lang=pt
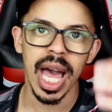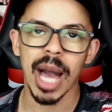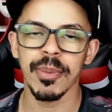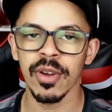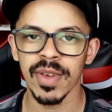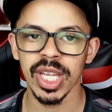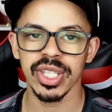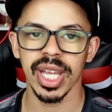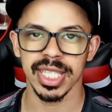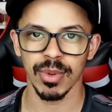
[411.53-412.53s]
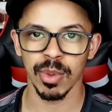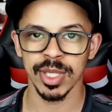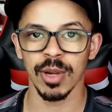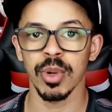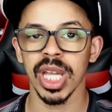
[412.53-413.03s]
Aproveite aí essa
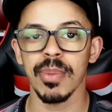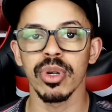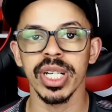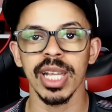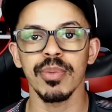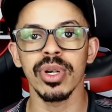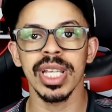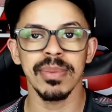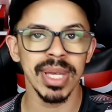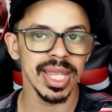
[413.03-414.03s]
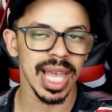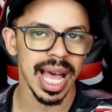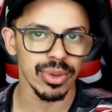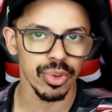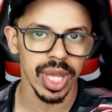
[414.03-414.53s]
promoção porque é por tempo
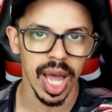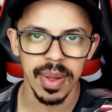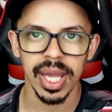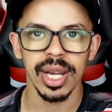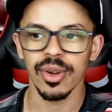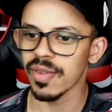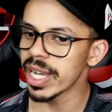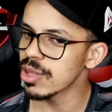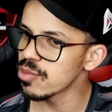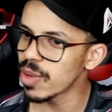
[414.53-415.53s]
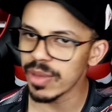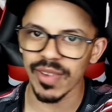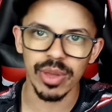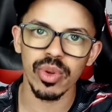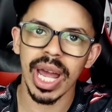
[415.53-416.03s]
limitado, tá? Não vai não vai, é,
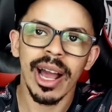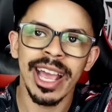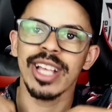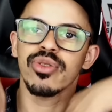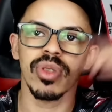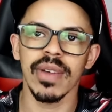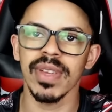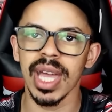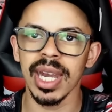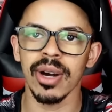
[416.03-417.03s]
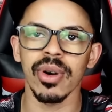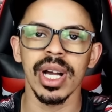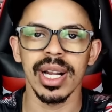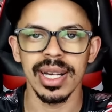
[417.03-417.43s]
vai durar o resto da vida não.